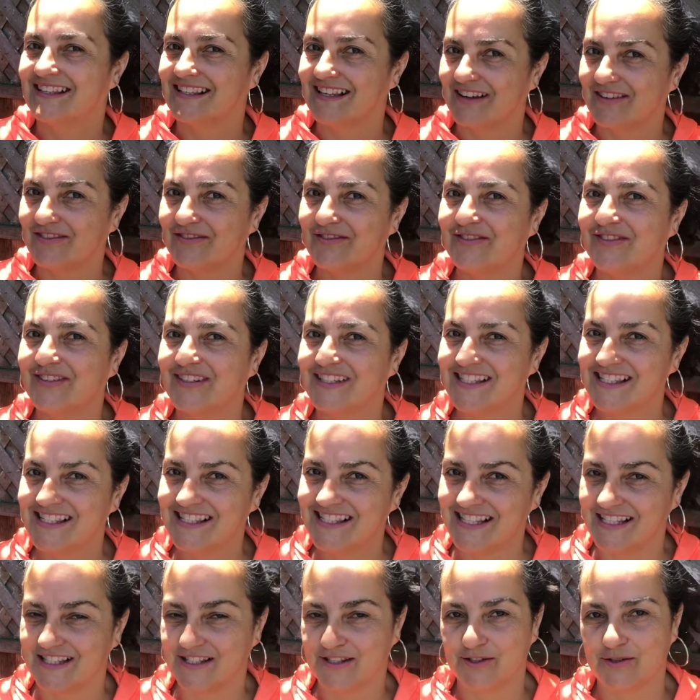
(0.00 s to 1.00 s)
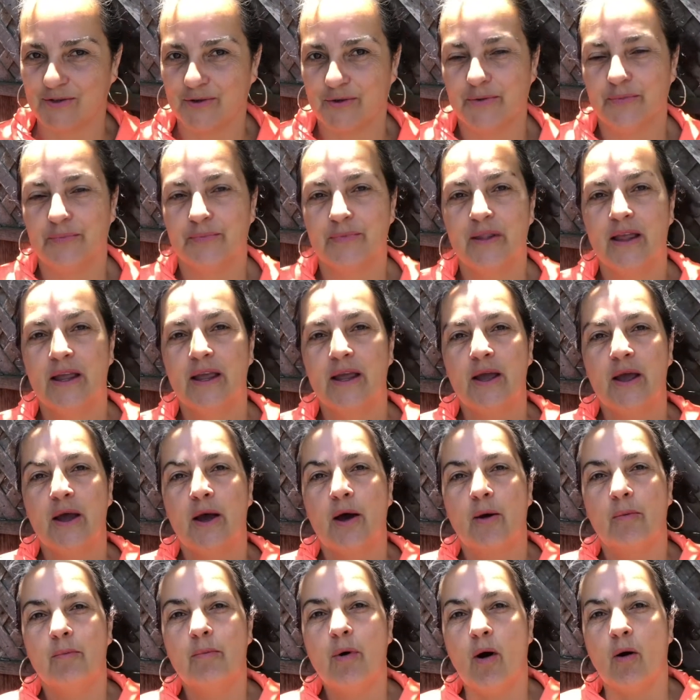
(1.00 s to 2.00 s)
São Francisco.
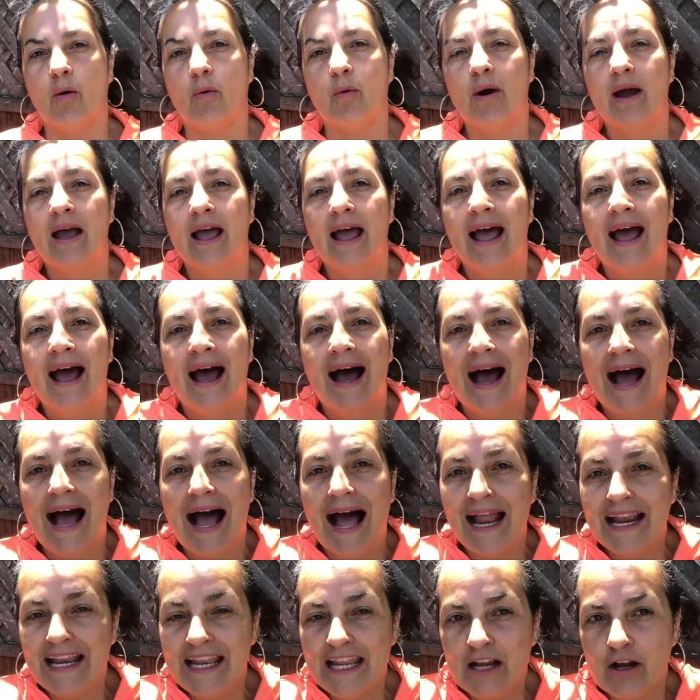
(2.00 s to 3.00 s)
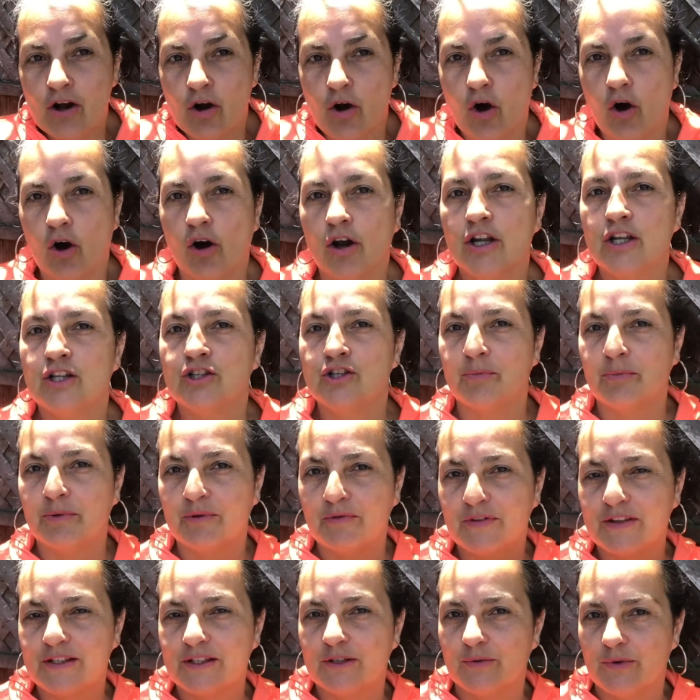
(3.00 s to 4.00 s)
Bom, a Nicole, só
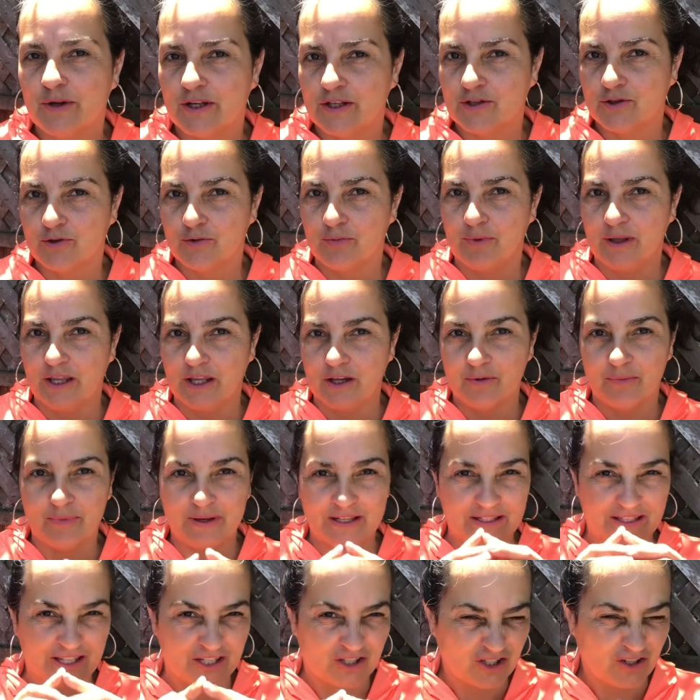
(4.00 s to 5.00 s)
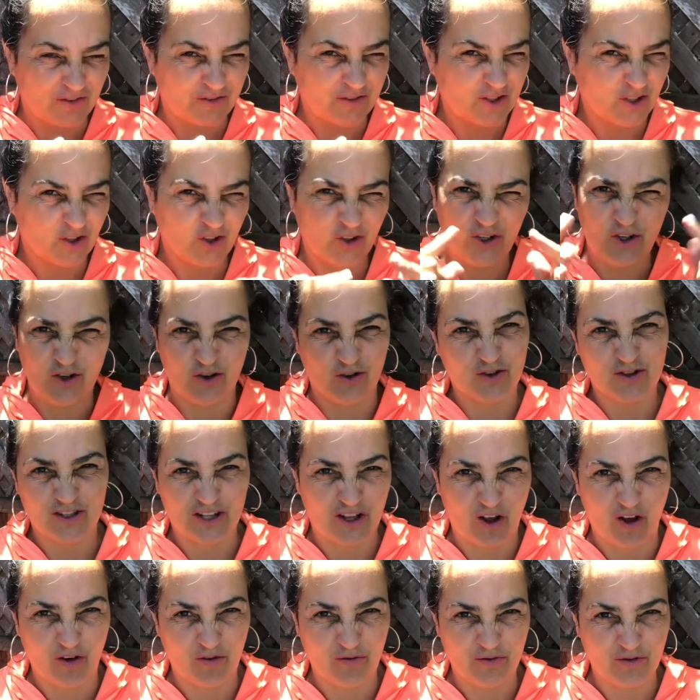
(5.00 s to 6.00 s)
para fazer um resuminho, mas deixar você
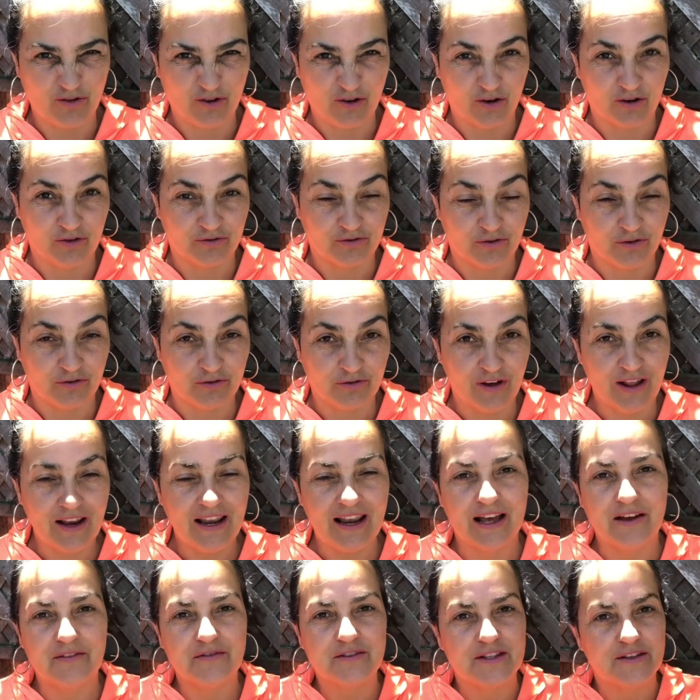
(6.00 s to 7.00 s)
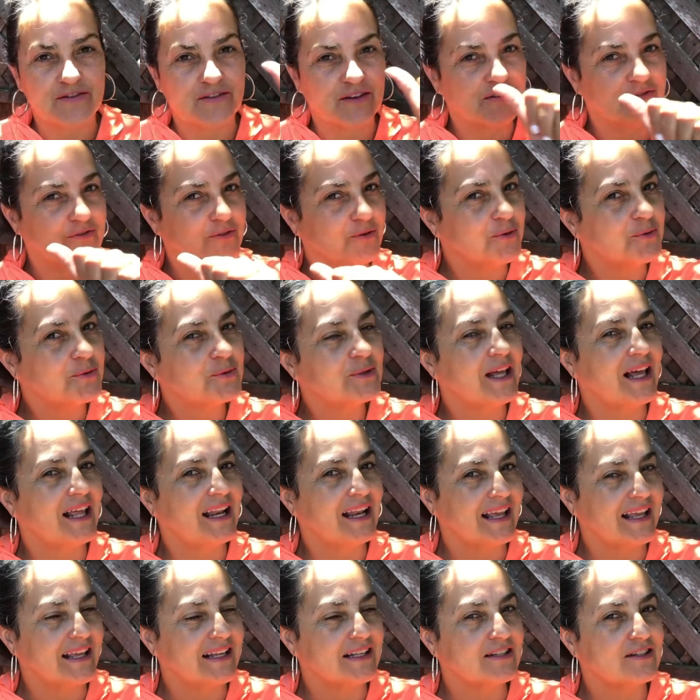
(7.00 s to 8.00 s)
curiosa, óbvio que eu não vou falar, você vai voltar
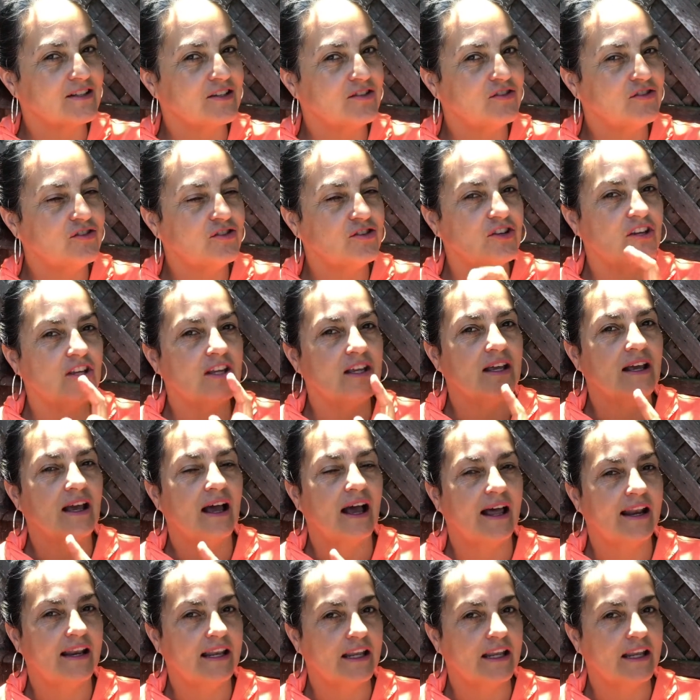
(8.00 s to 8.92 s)
lá e assistir. A